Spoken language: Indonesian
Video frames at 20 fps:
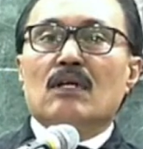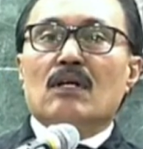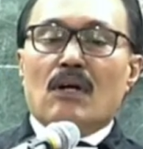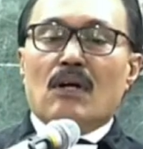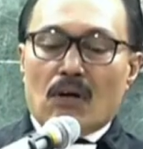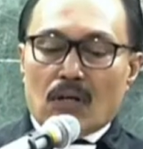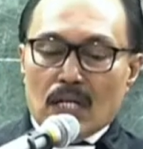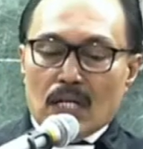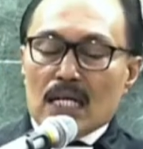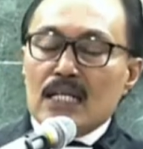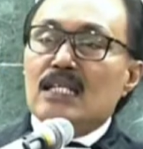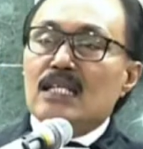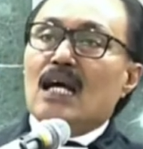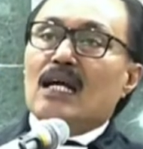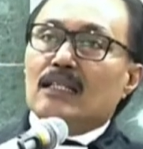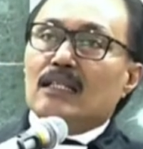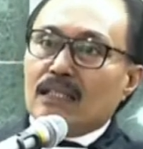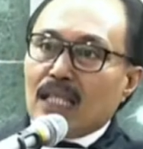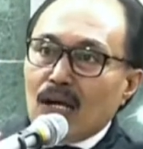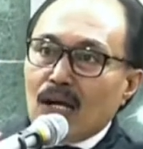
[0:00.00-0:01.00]
Orang
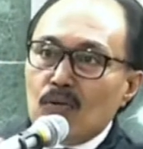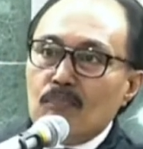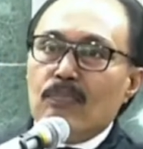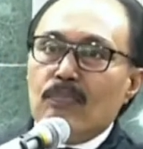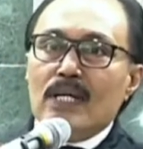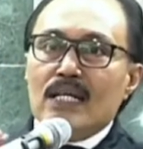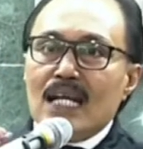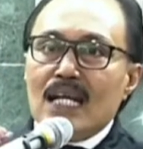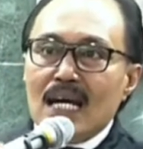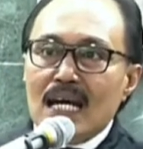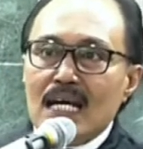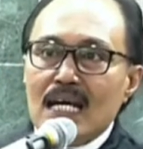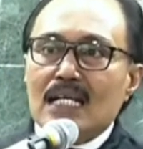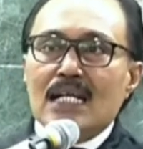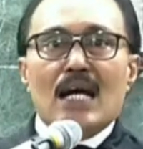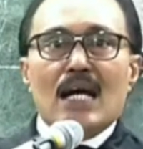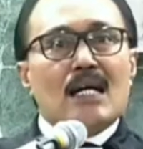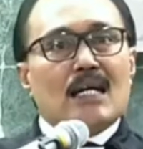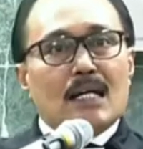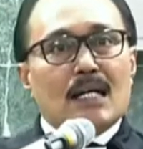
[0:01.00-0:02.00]
yang tahu benar
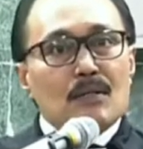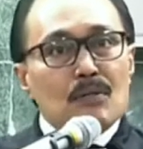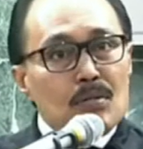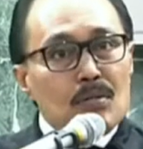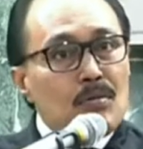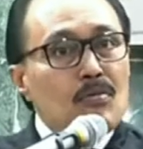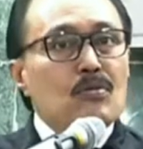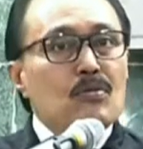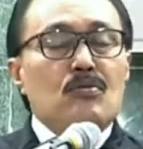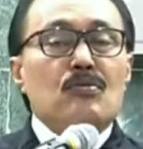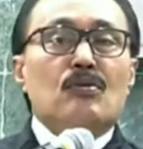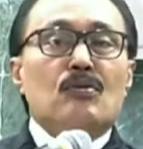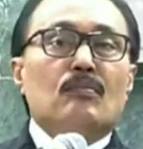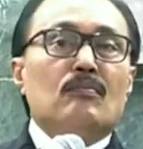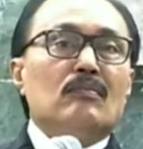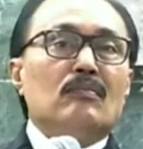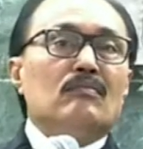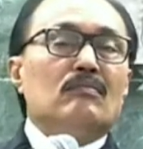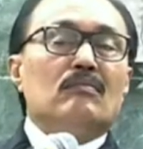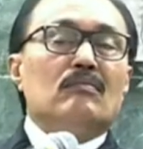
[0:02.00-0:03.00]
akan
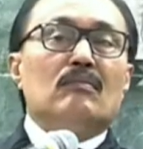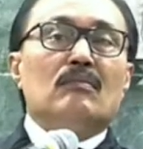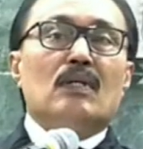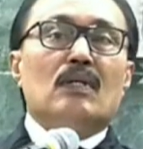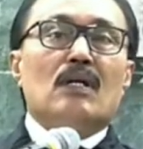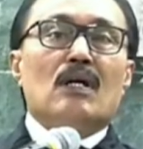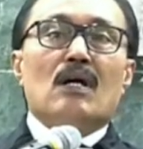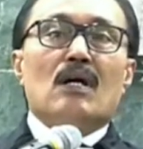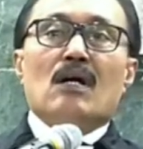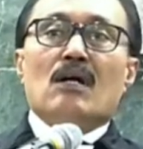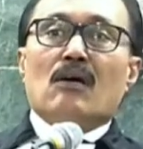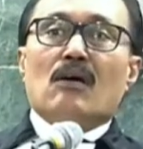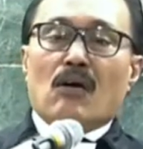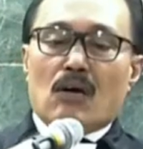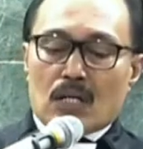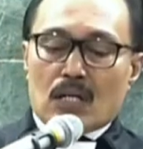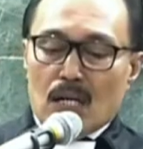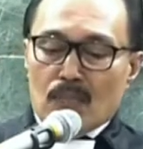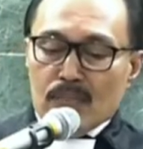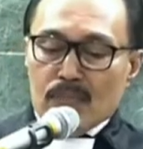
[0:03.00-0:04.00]
hukum,
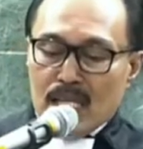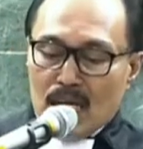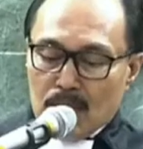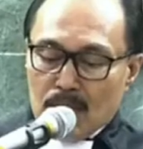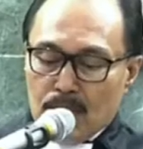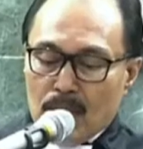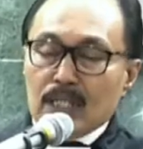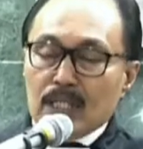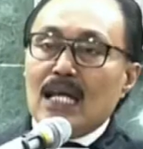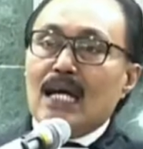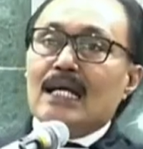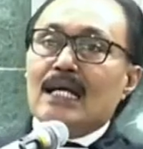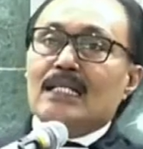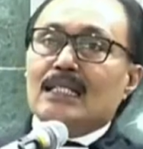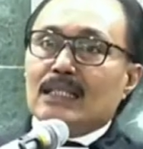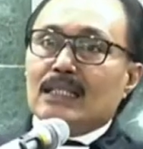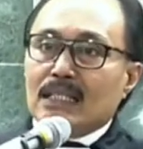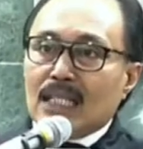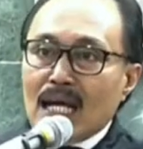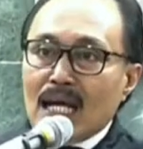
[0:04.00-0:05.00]
orang yang
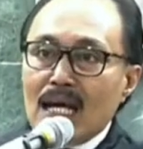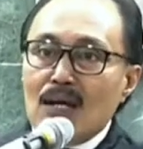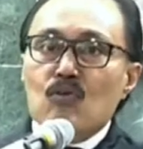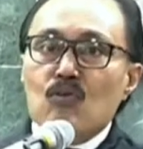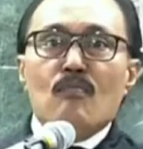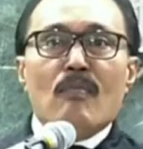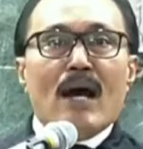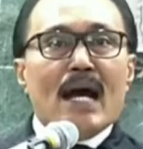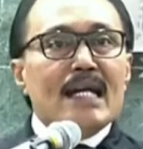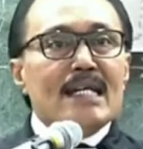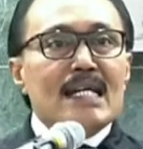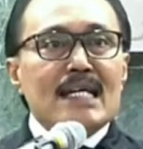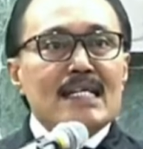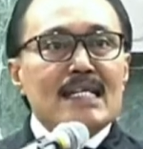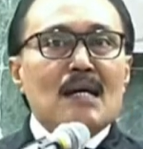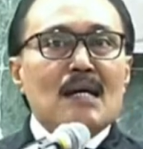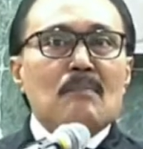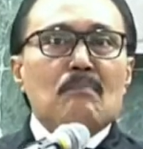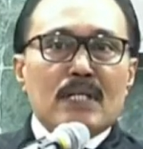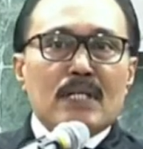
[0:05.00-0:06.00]
benar tahu mana
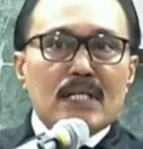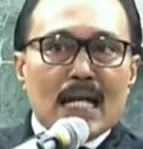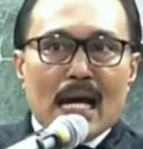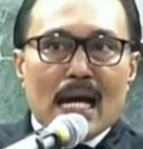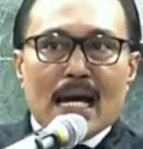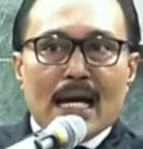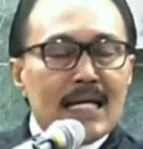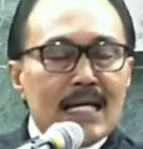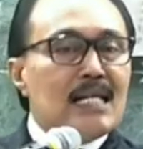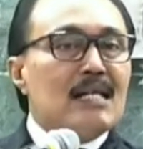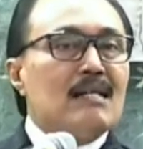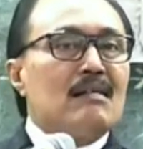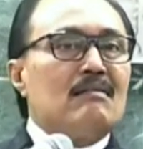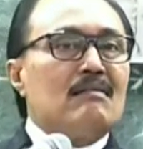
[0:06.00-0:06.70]
yang benar,